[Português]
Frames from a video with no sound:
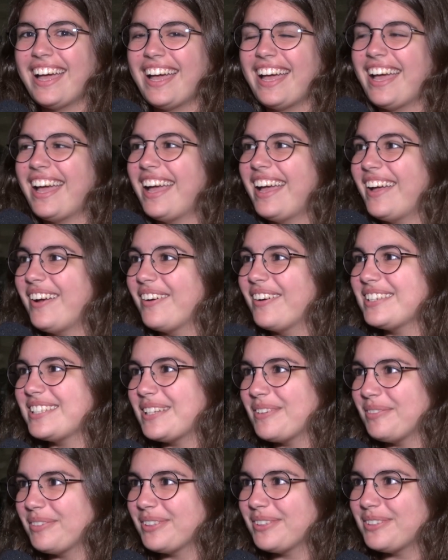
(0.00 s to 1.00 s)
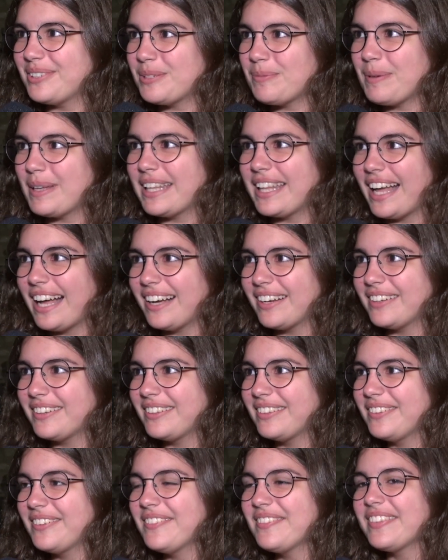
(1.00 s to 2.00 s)
É, eu gostei muito do
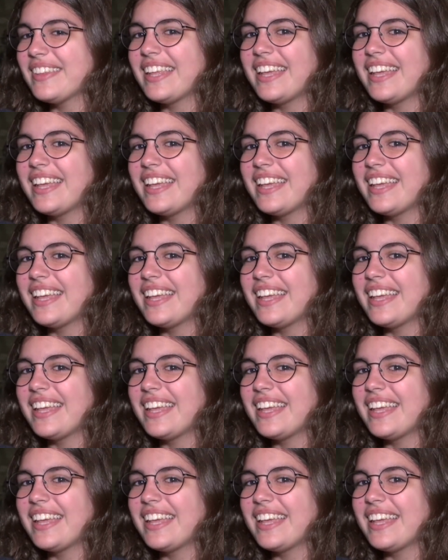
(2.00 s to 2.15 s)
espetáculo.